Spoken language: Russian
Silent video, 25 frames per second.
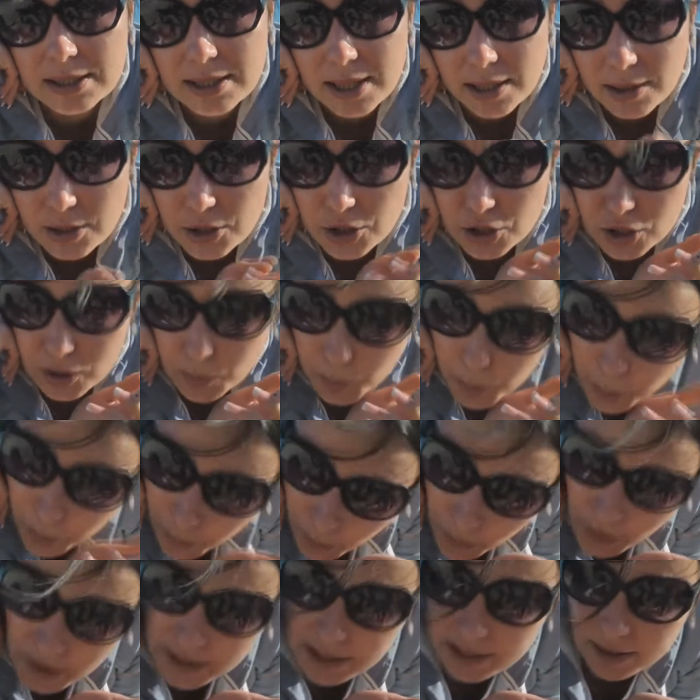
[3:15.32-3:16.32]
достаточно
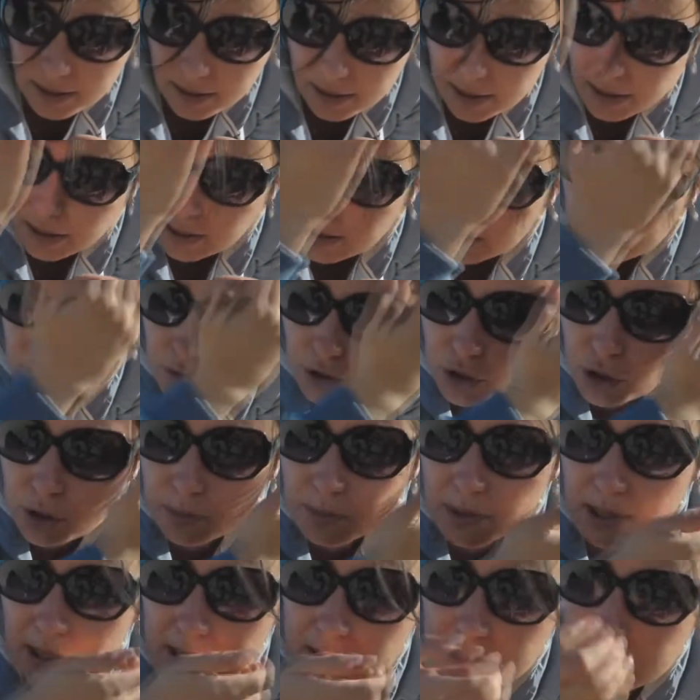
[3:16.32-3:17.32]
поздно для того,
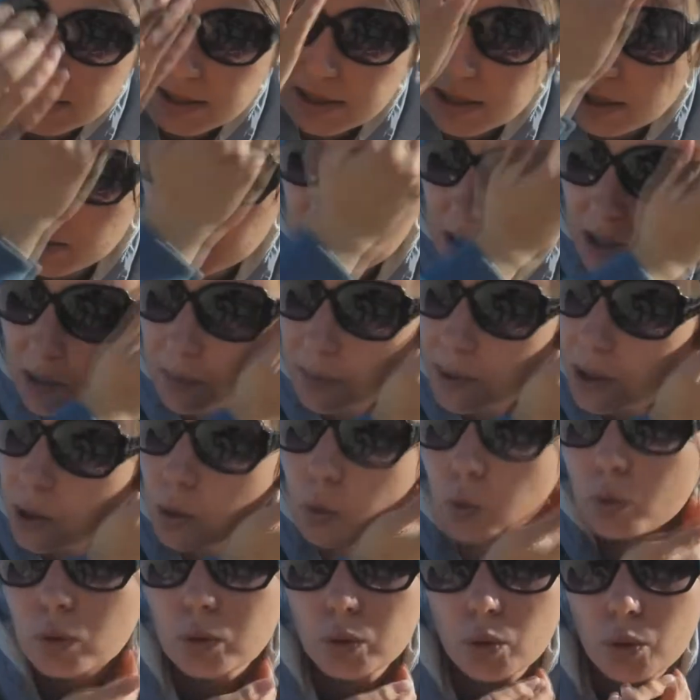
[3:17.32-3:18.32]
чтобы идти с детьми на
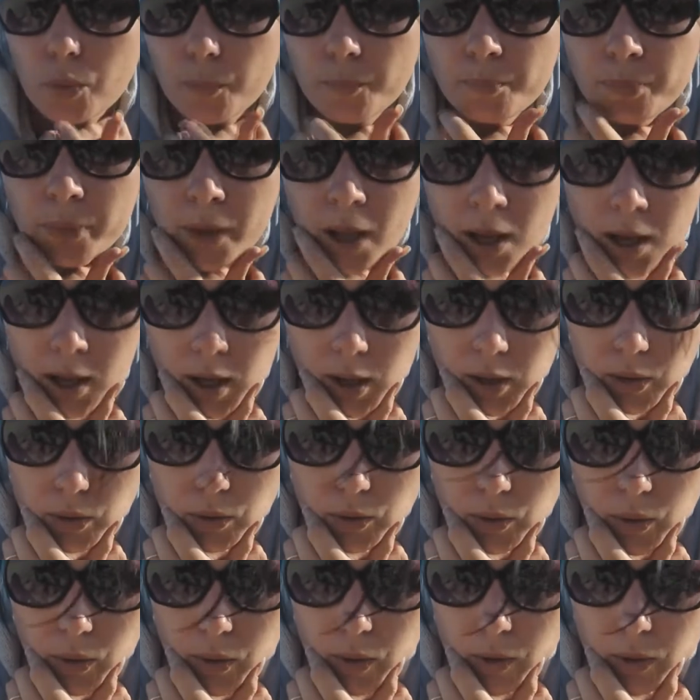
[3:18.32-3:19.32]
прогулку.
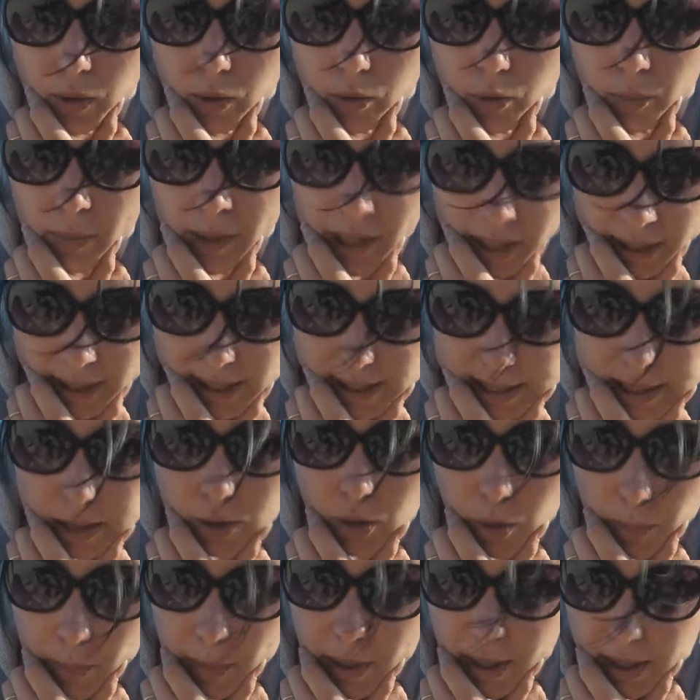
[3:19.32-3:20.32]
Но у меня есть
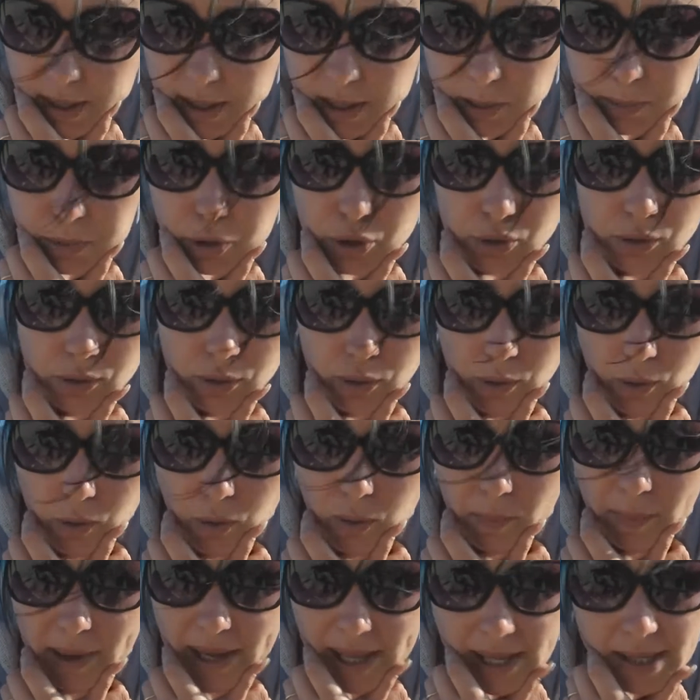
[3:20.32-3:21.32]
такой принцип,
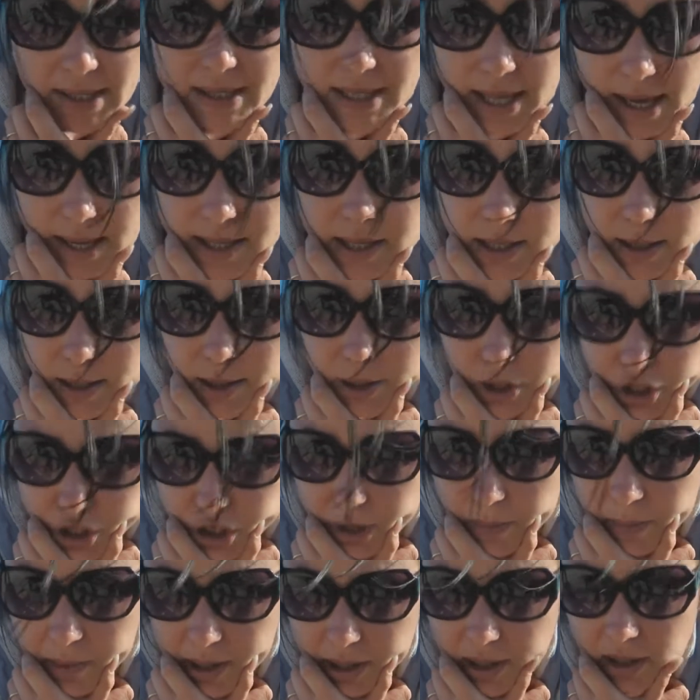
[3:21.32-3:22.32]
что мои дети
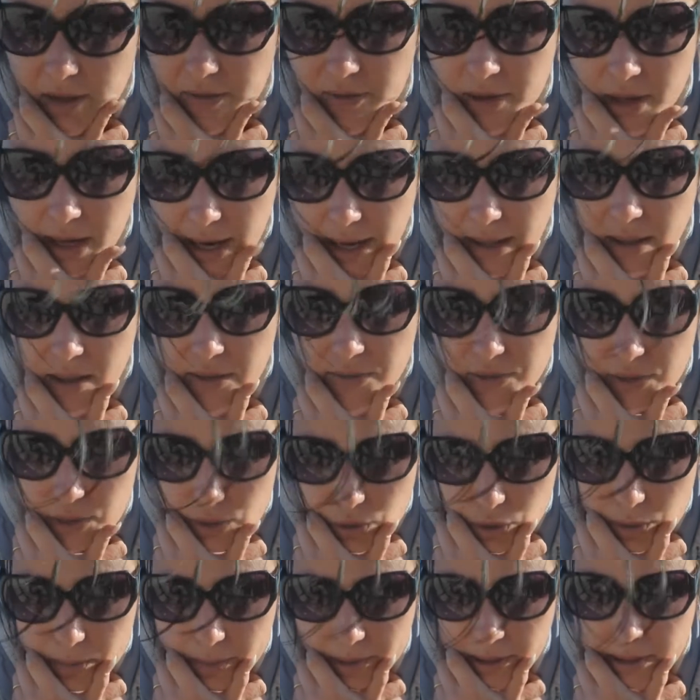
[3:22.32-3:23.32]
должны мне доверять на
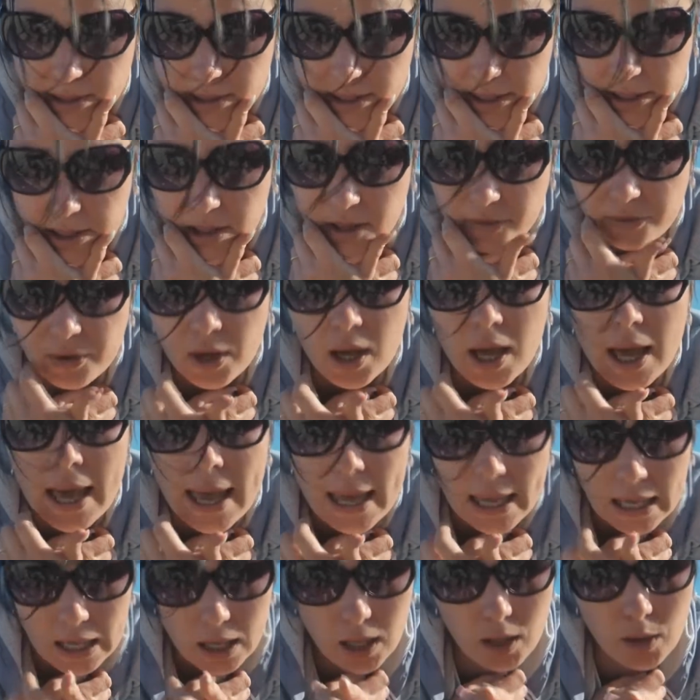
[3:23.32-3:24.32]
все сто процентов
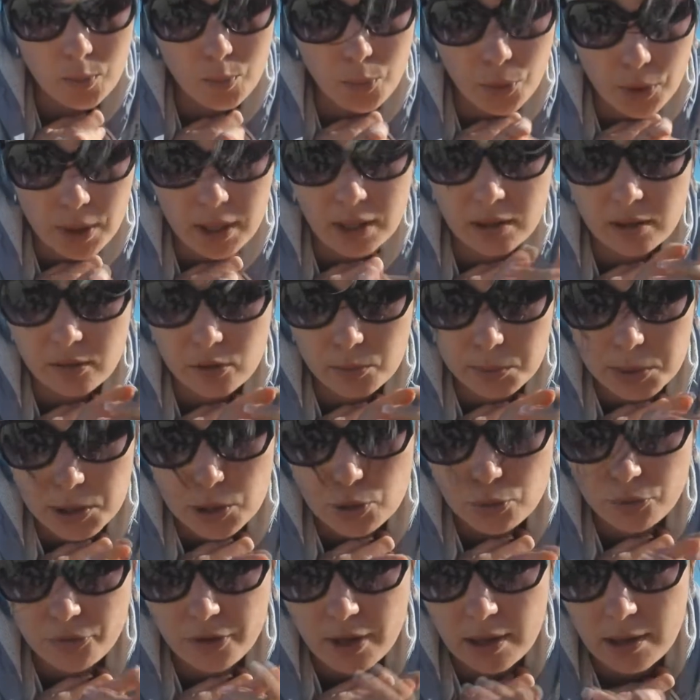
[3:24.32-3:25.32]
и более того
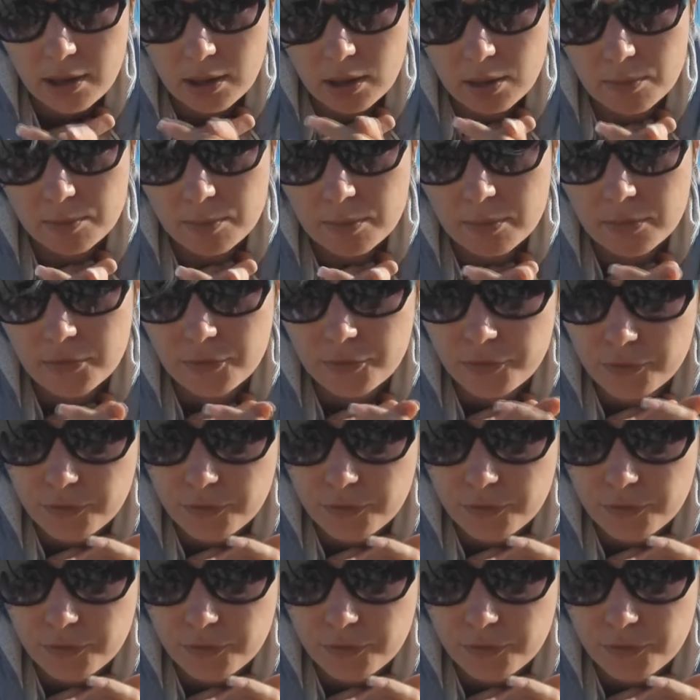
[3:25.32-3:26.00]
быть уверенным